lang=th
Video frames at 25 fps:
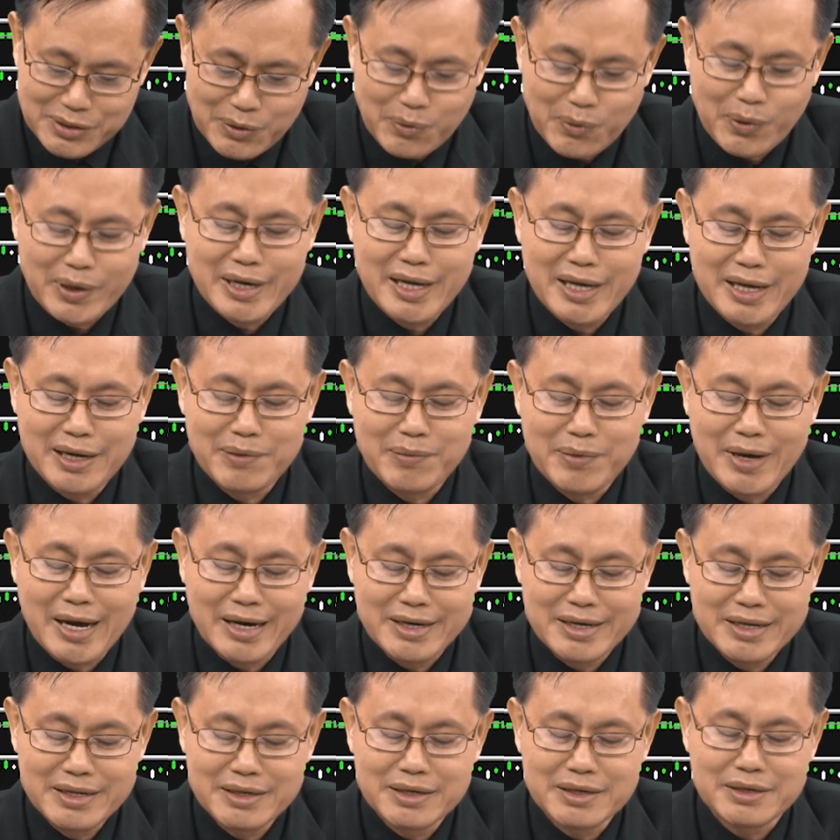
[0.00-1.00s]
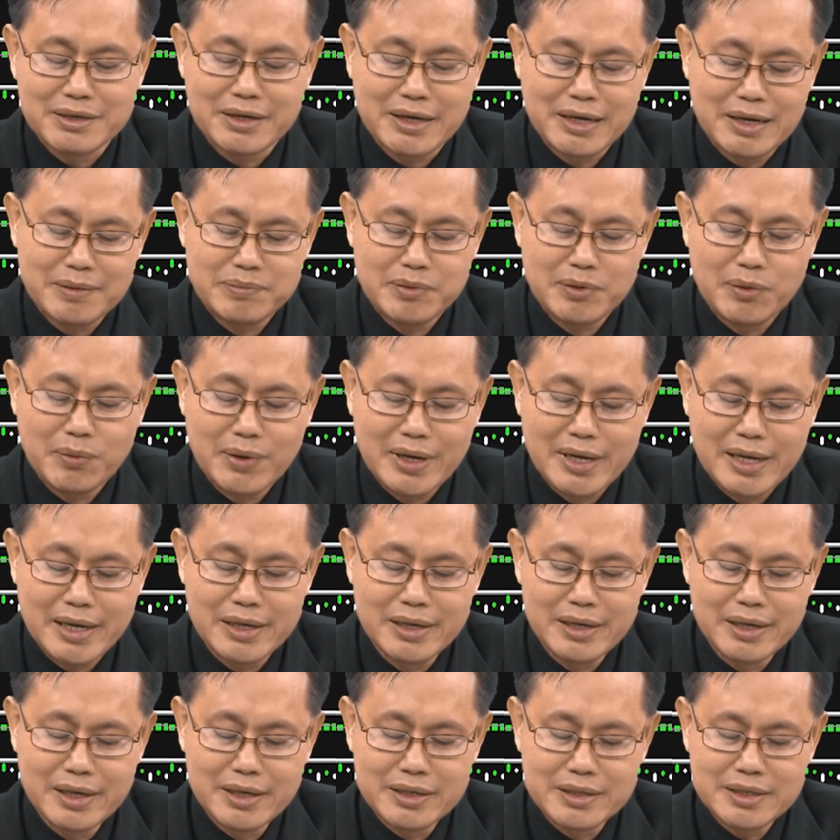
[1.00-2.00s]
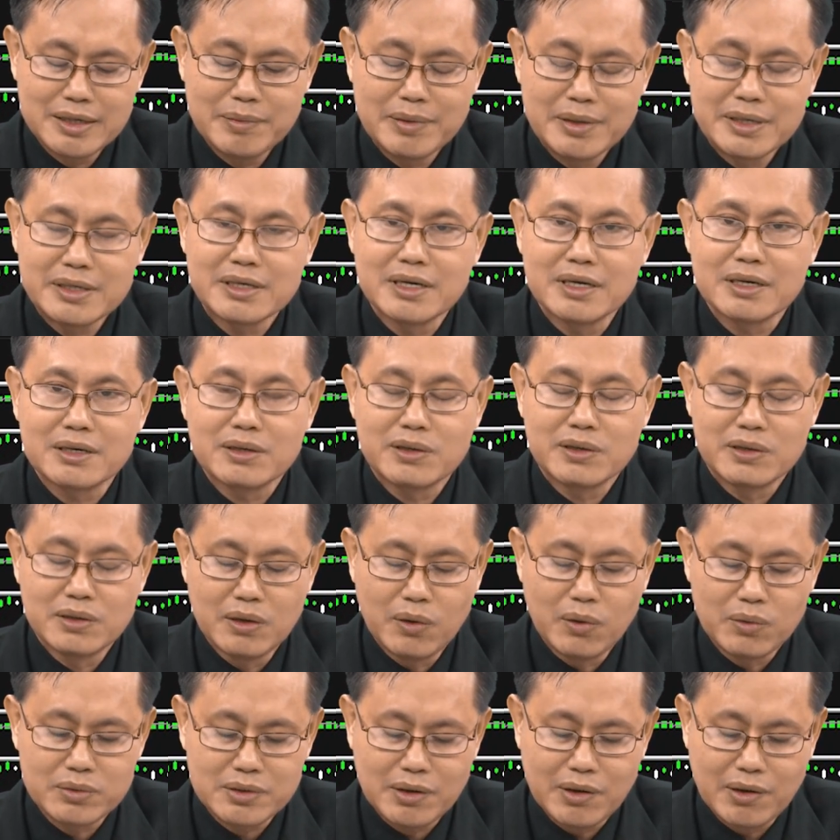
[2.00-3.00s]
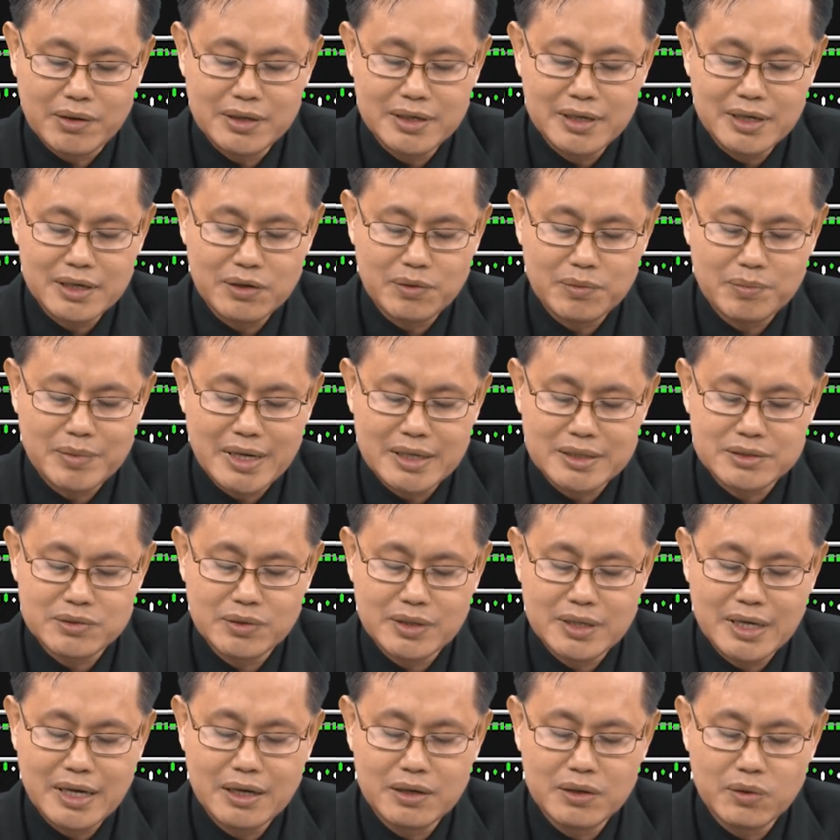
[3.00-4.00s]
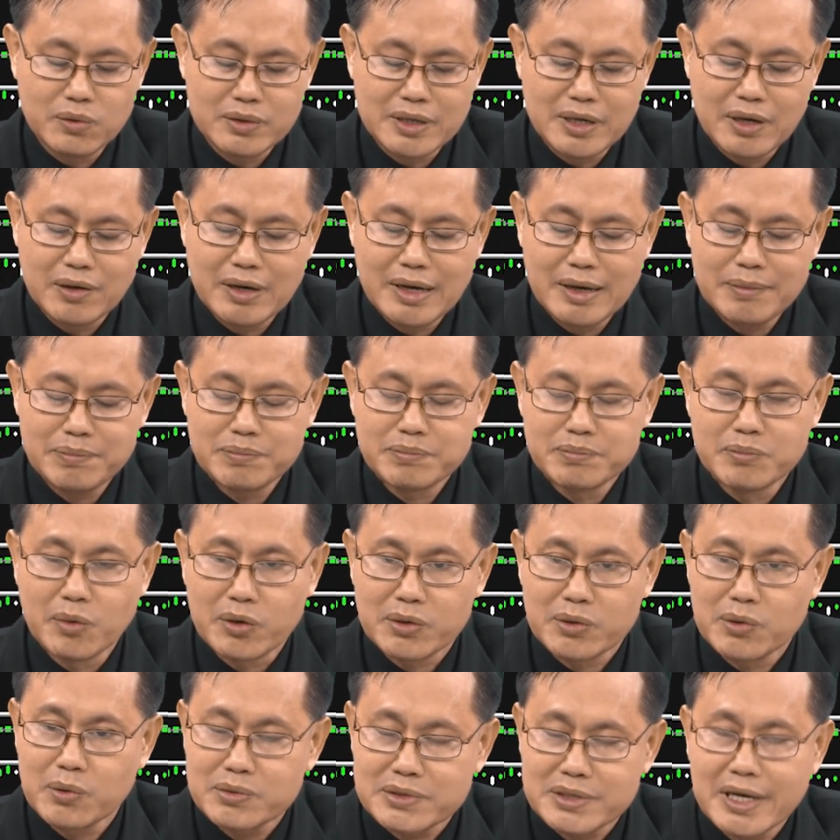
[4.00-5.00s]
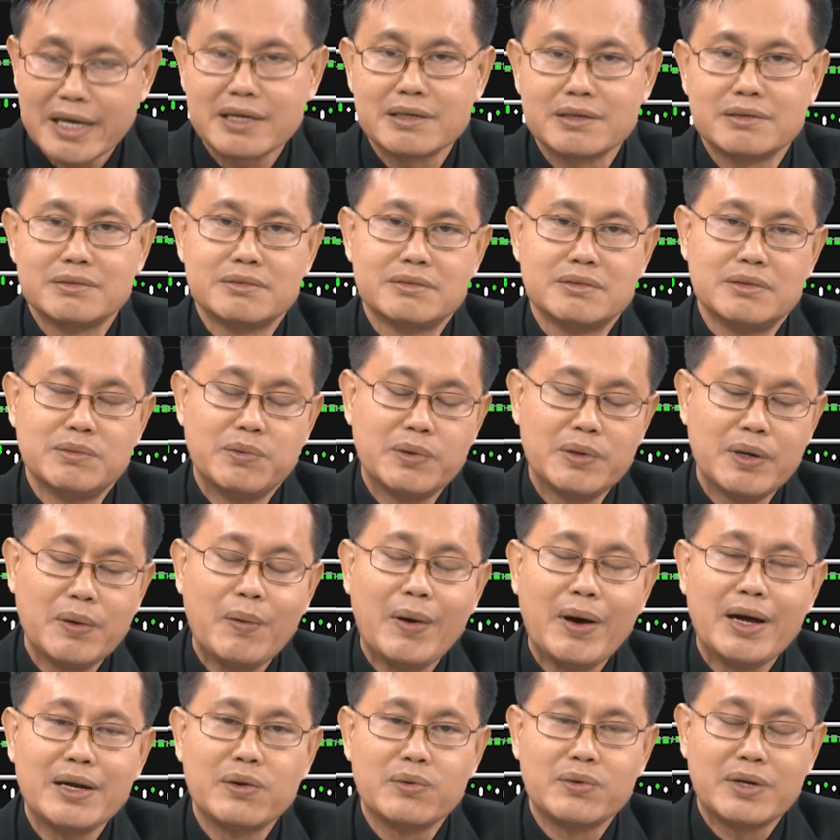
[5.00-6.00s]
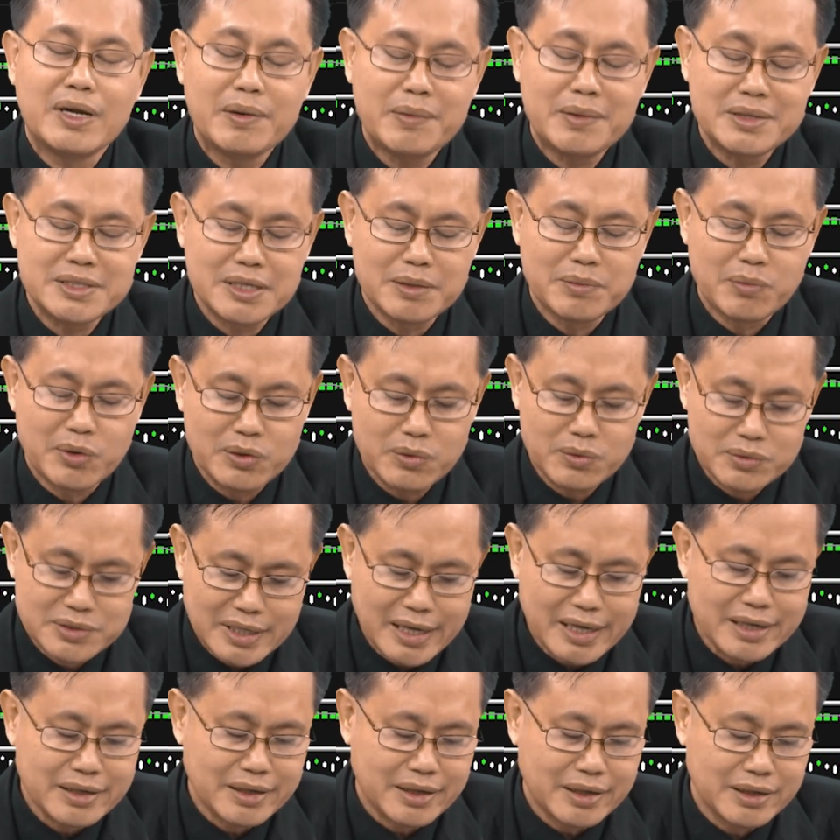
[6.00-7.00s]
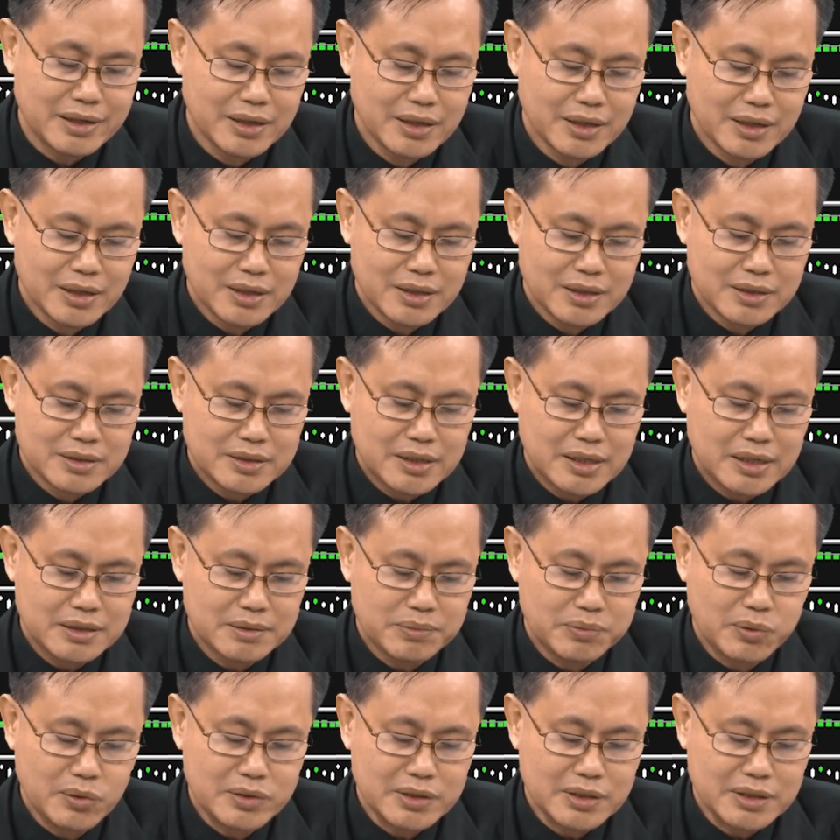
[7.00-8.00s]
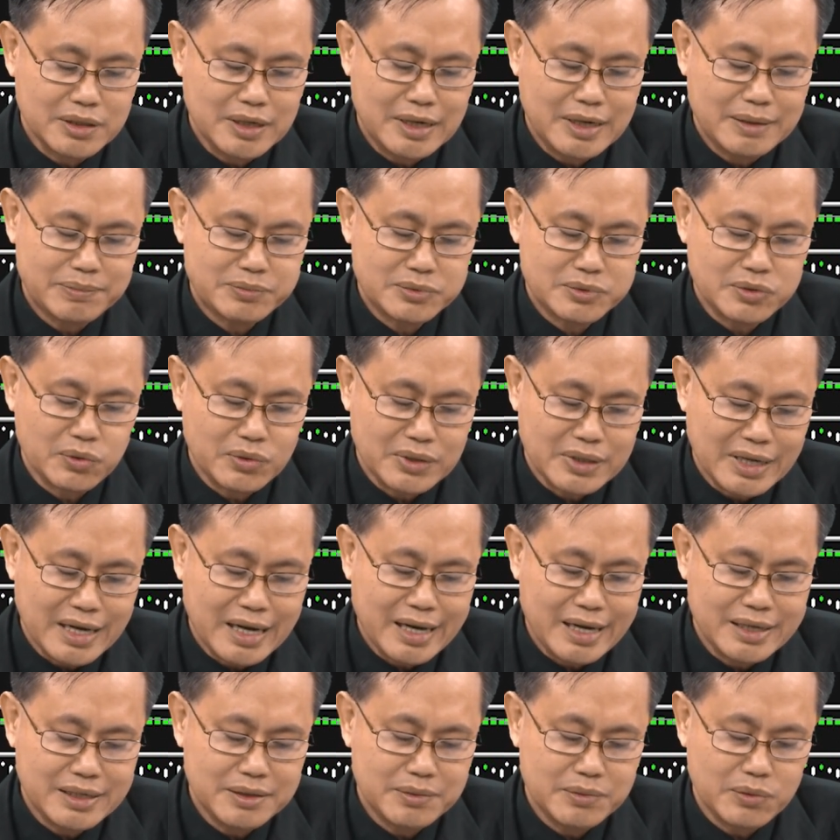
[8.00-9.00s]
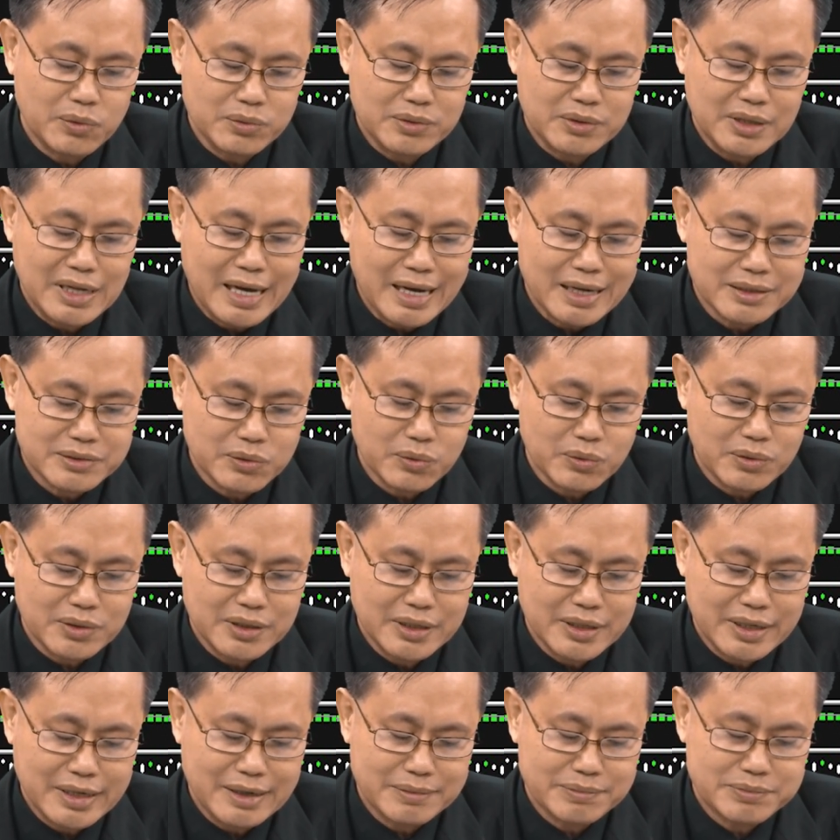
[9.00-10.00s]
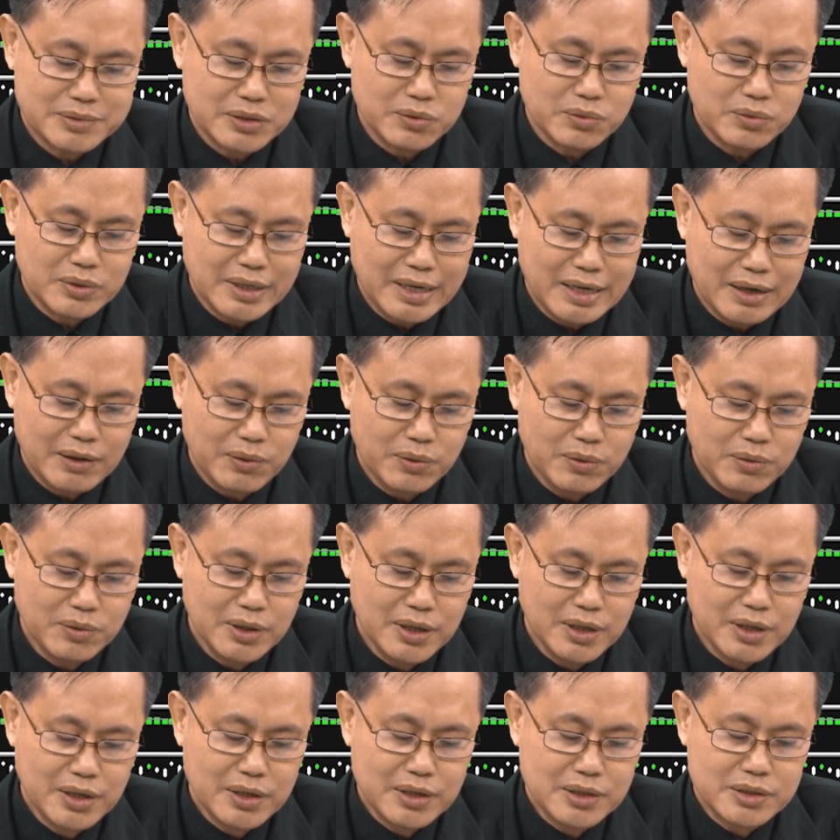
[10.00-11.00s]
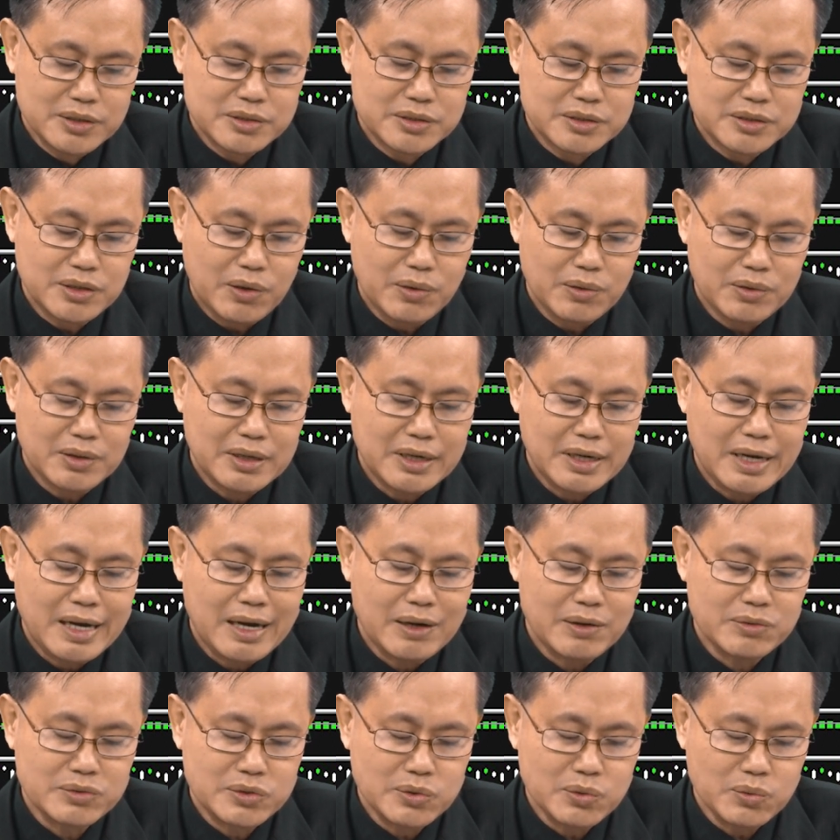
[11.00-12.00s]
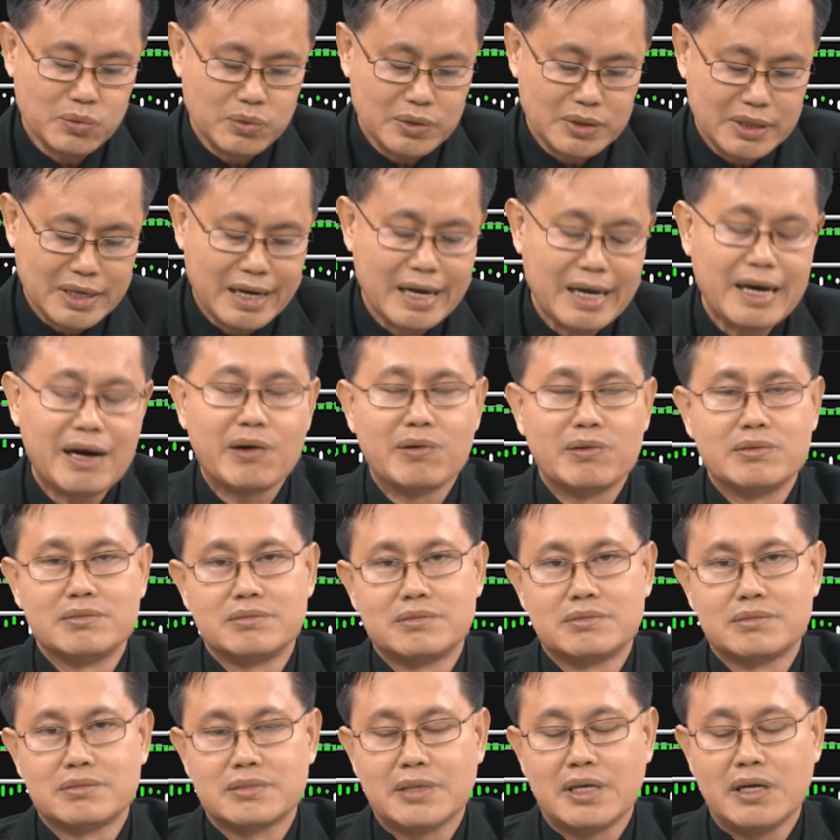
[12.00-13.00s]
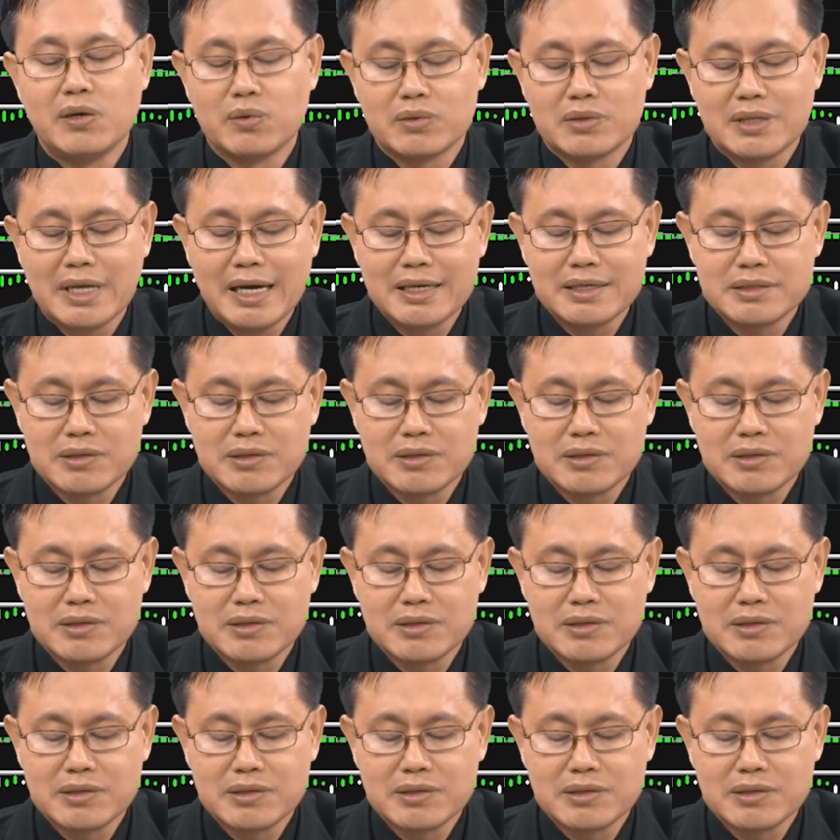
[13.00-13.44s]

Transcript: ตัวเนี่ยระวังนิดหนึ่งนะครับเพราะว่าถ้ามันเกิดลงต่อเนื่องลงมาจนทั้งหลุดแนวรับหมดทุกเส้นหรือพูดง่ายว่าหลุดแนวรับก็เฉียดหมดทุกเส้นเนี่ยถ้าจะพูดถึงแนวรับสุดท้ายที่อยู่ล่างสุดนะครับจะอยู่แถว2909ถ้าหลุดใต้